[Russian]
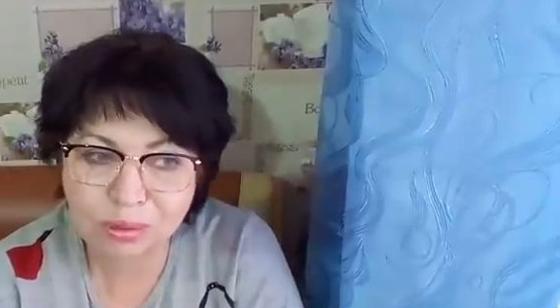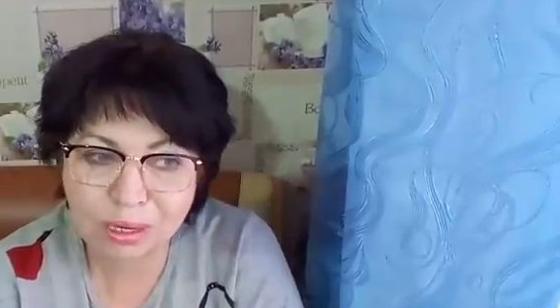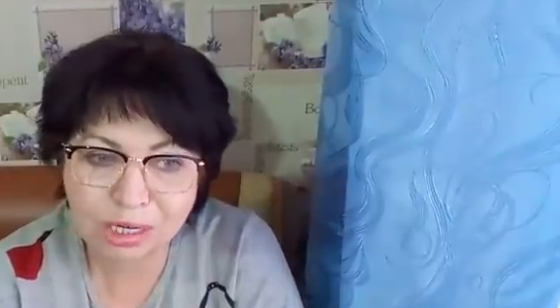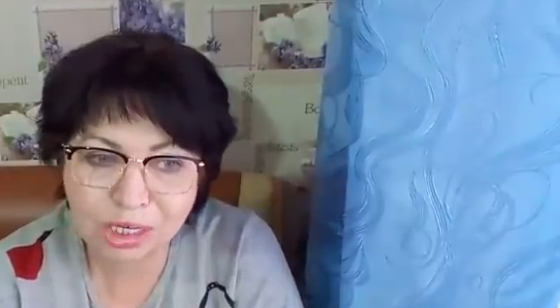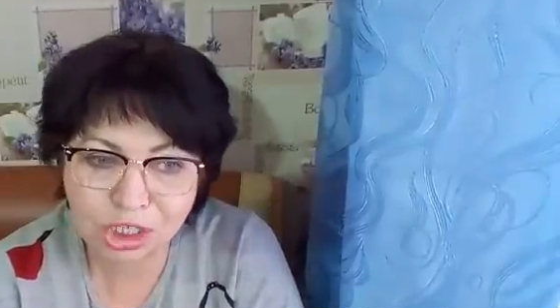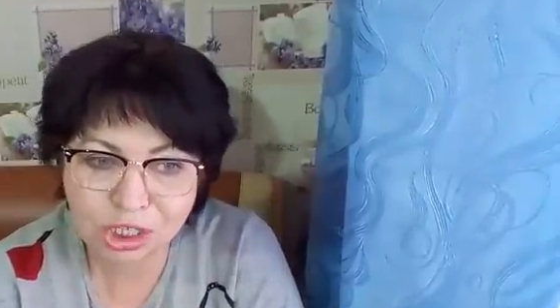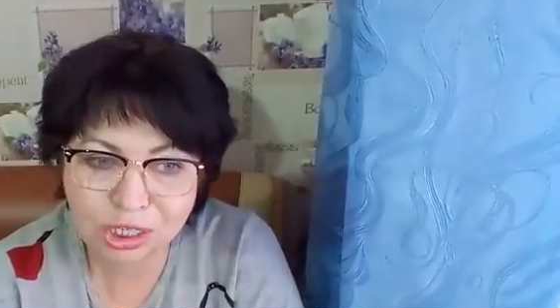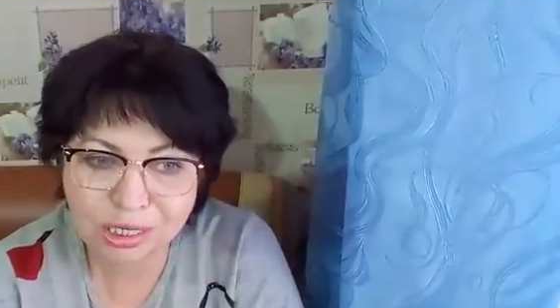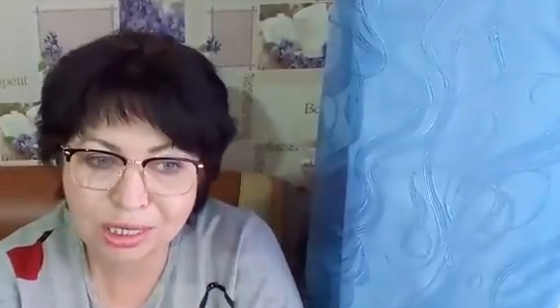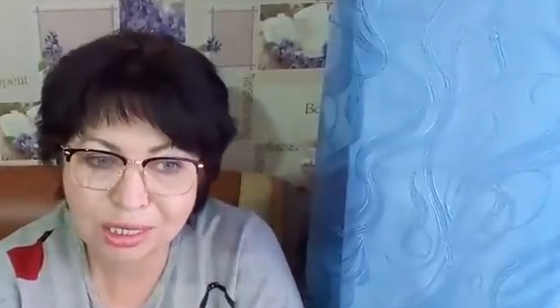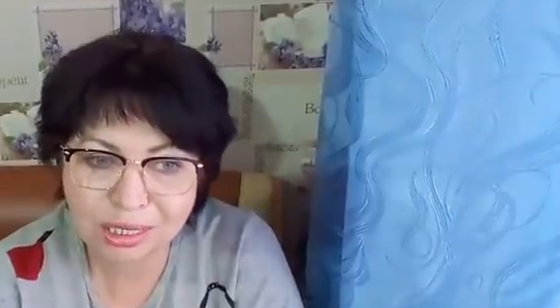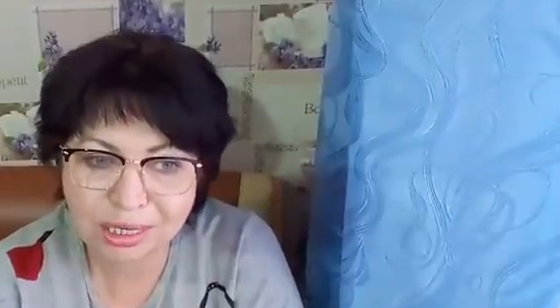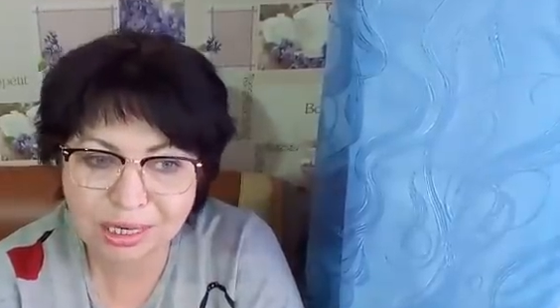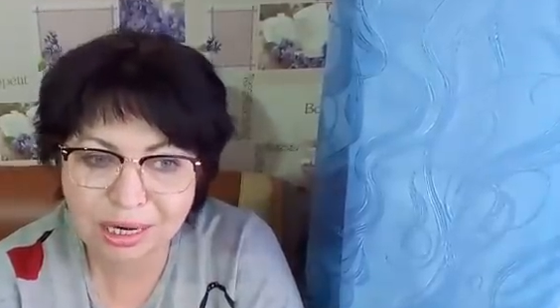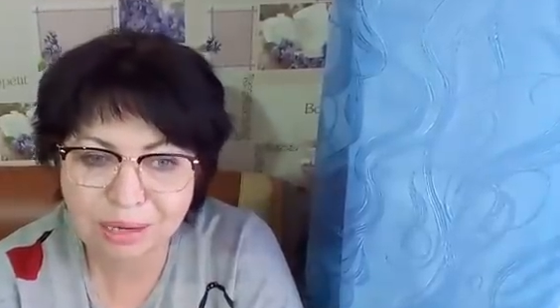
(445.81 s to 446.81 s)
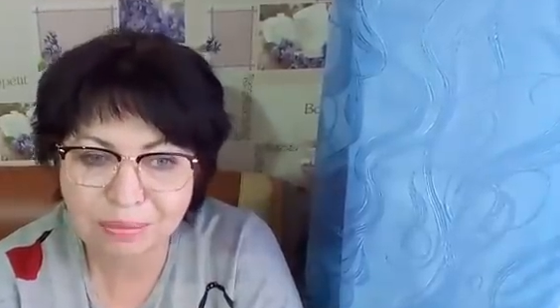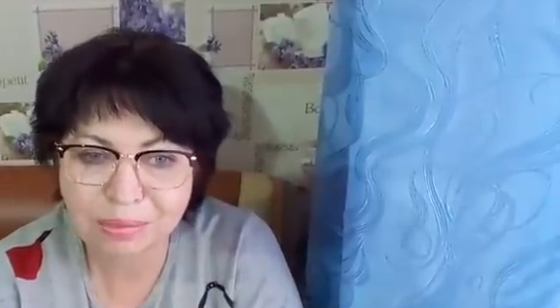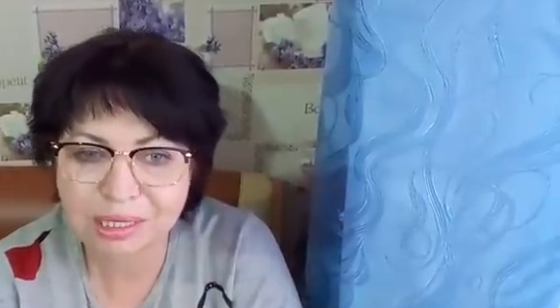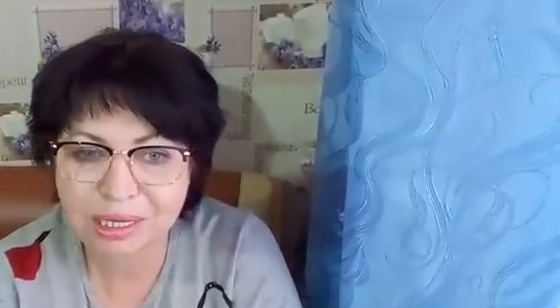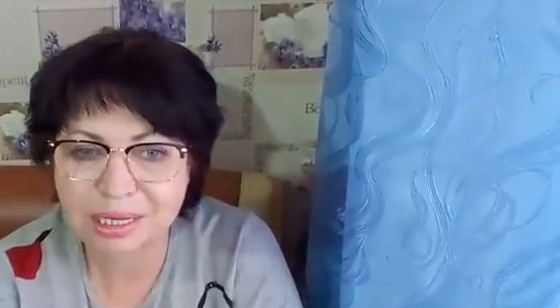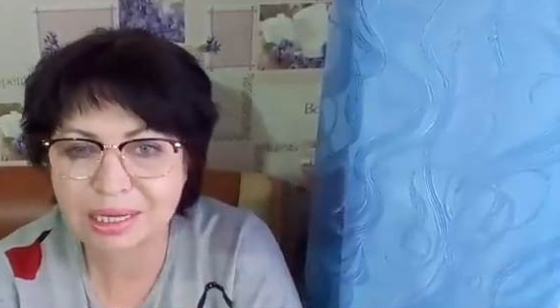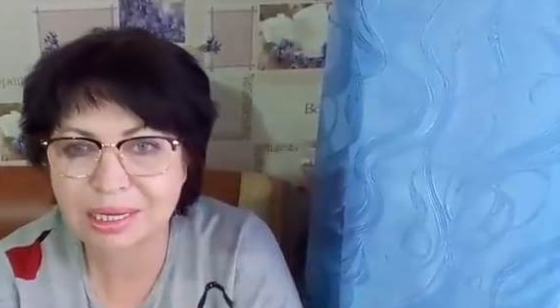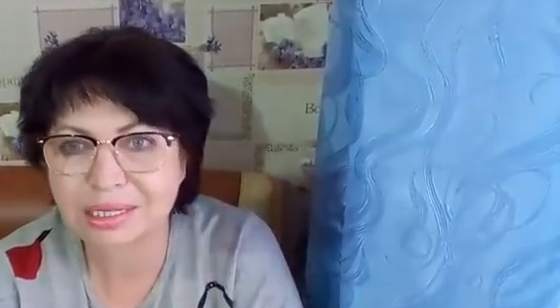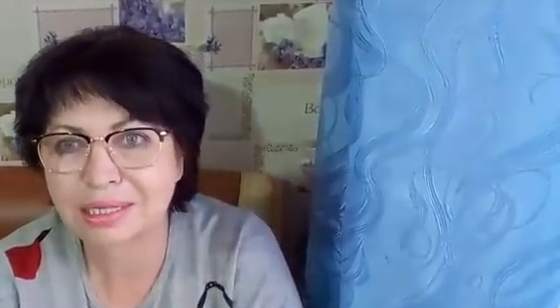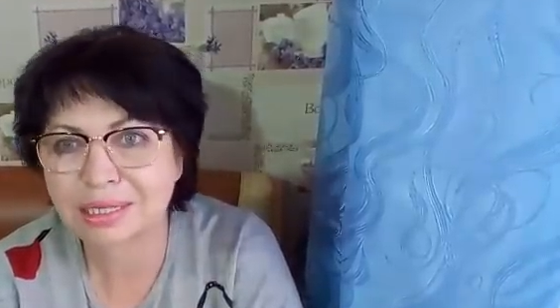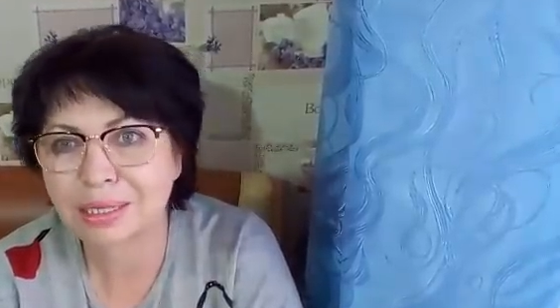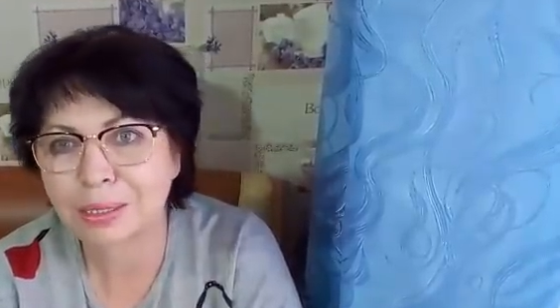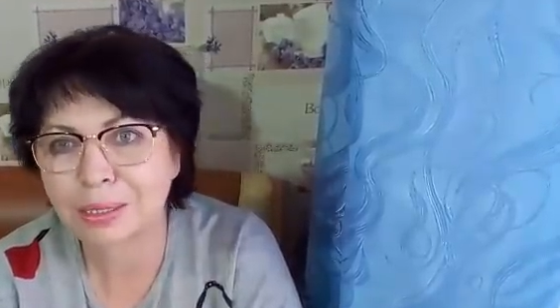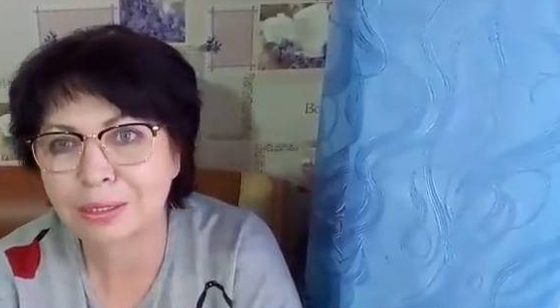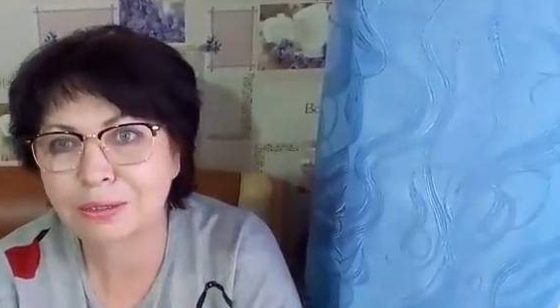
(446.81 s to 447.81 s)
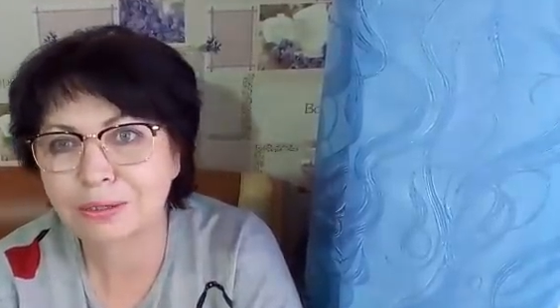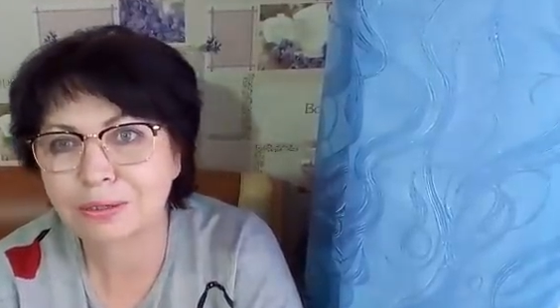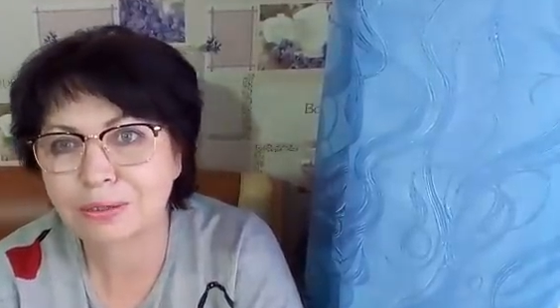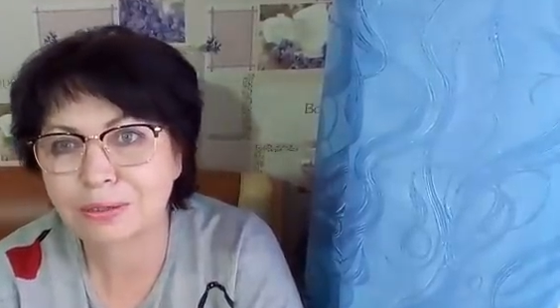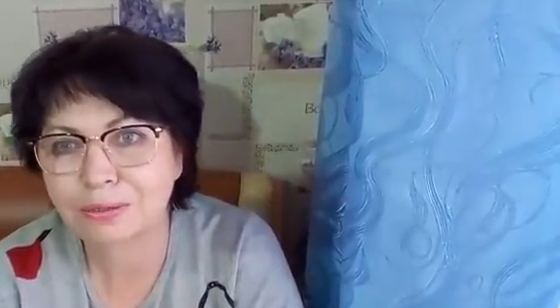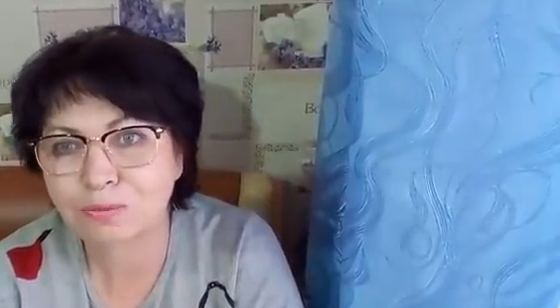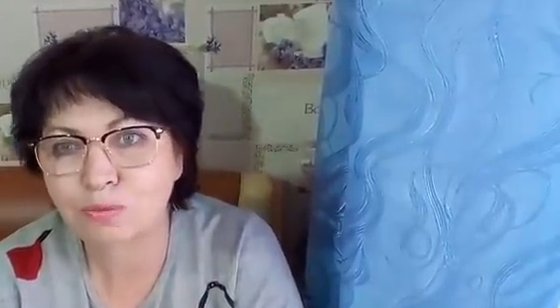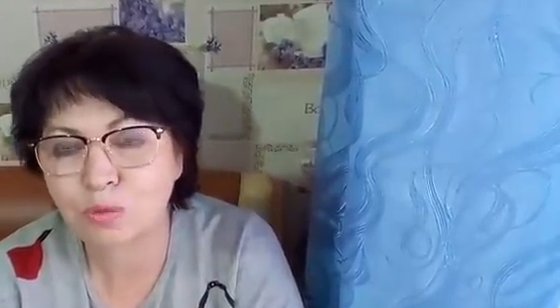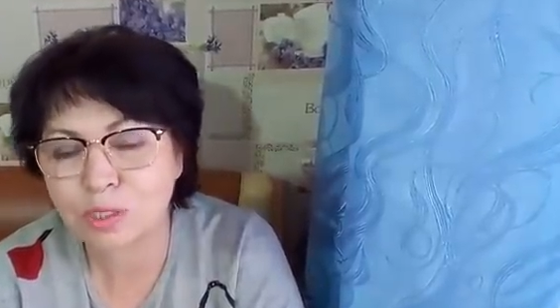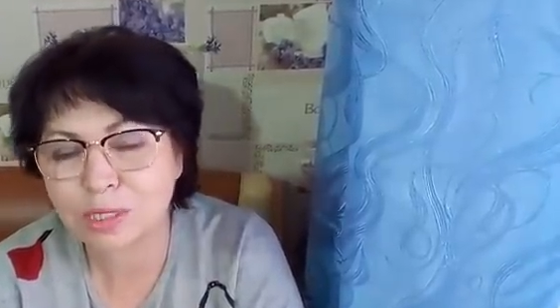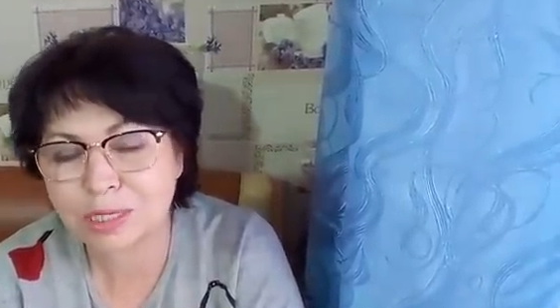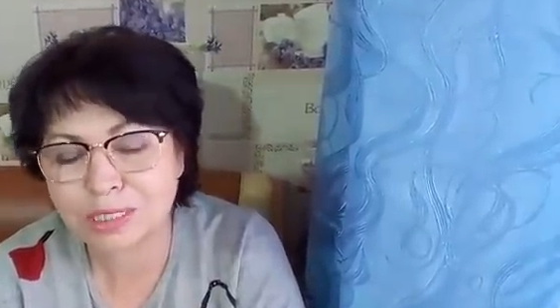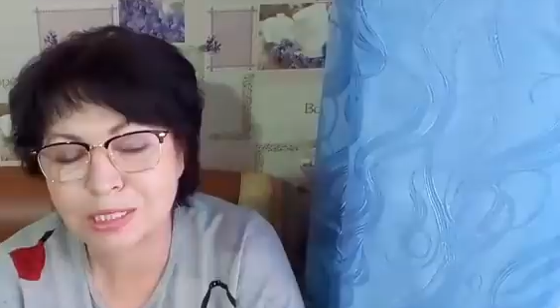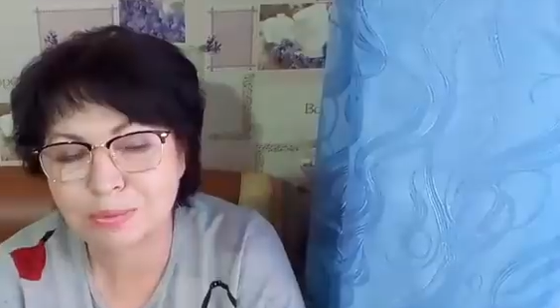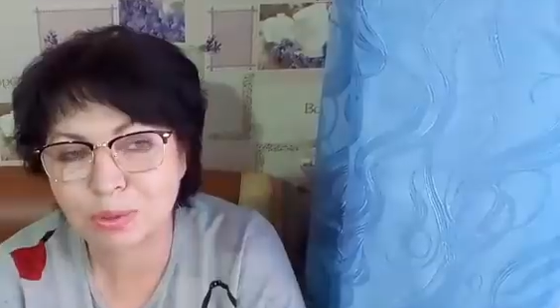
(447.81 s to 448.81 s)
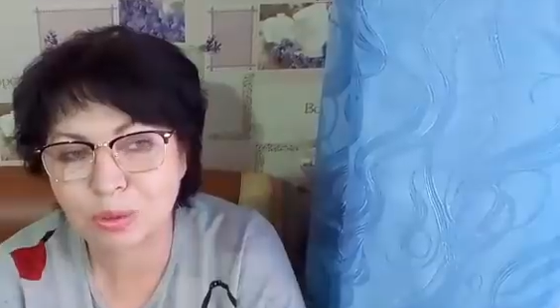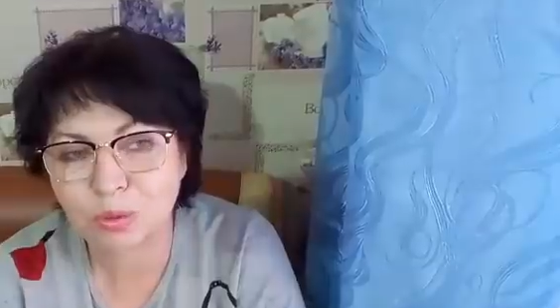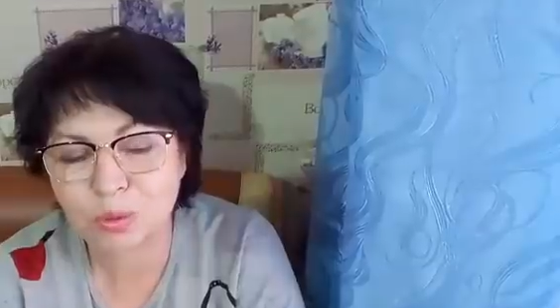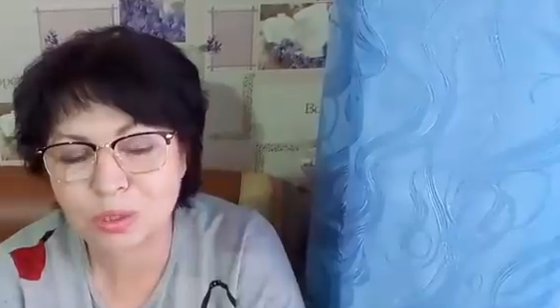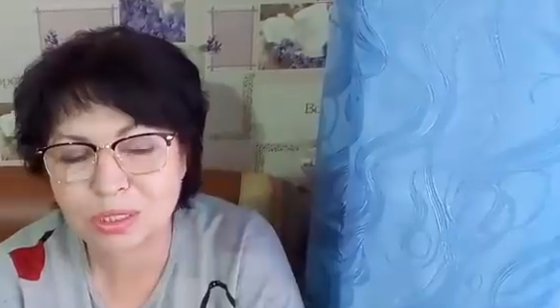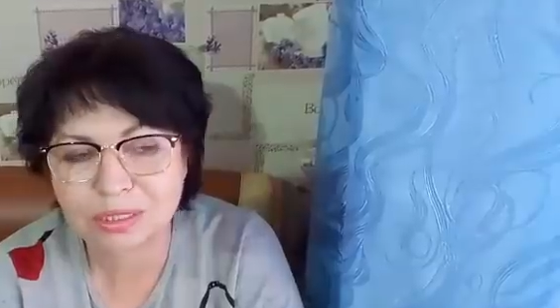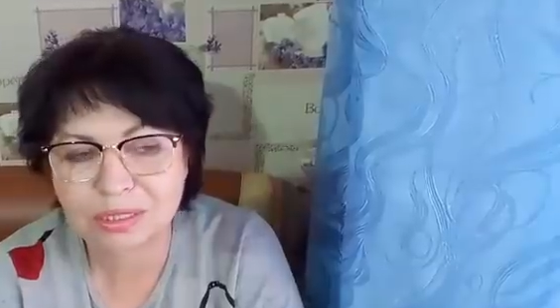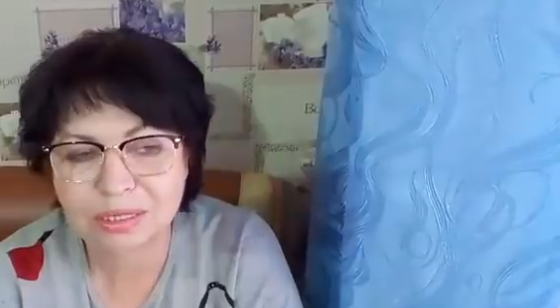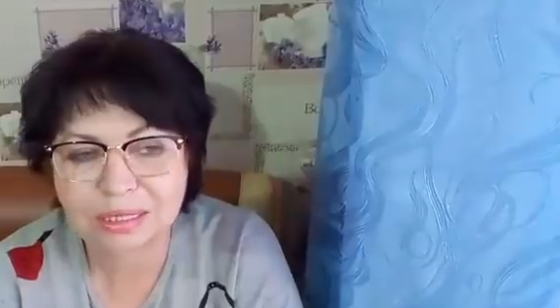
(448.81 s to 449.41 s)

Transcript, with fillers: лишние килограммы наеты э, в возрасте плюс,